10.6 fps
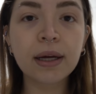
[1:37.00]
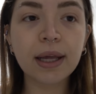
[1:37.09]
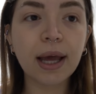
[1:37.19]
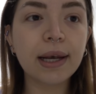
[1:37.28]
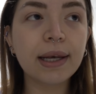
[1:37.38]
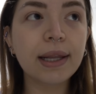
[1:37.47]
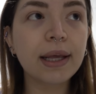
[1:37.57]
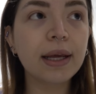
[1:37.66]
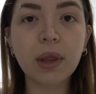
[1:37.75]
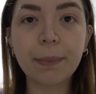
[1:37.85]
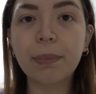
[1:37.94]
che è
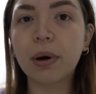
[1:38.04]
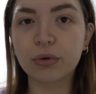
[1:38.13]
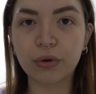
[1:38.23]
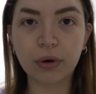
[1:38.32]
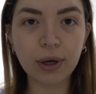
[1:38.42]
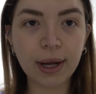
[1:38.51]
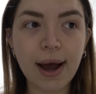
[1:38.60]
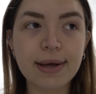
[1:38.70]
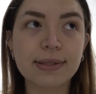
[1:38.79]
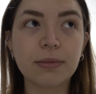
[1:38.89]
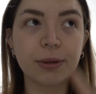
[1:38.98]
lì E poi torno a
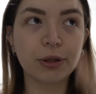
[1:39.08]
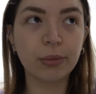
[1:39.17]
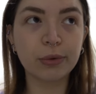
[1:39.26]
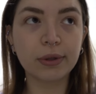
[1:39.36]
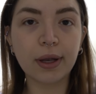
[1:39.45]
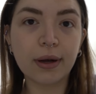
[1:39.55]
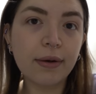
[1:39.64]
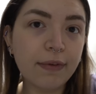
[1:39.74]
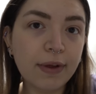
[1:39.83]
casa, metto a montare il